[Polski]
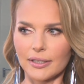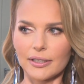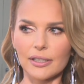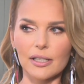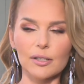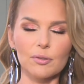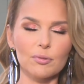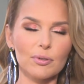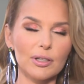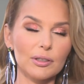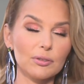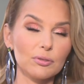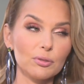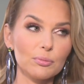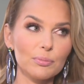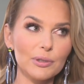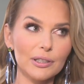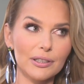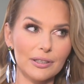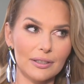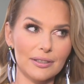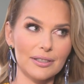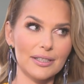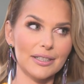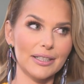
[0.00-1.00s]
Ja akurat lubię
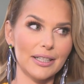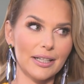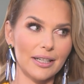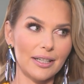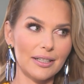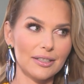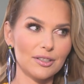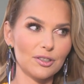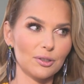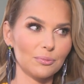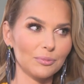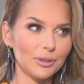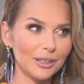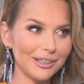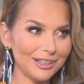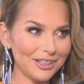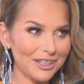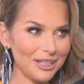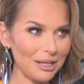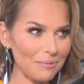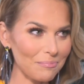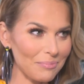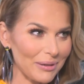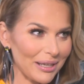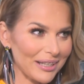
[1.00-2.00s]
ten stres, on mnie
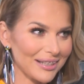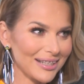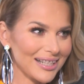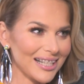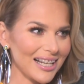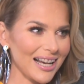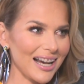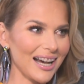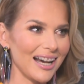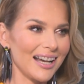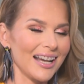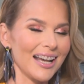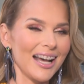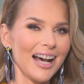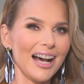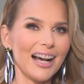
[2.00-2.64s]
też napędza,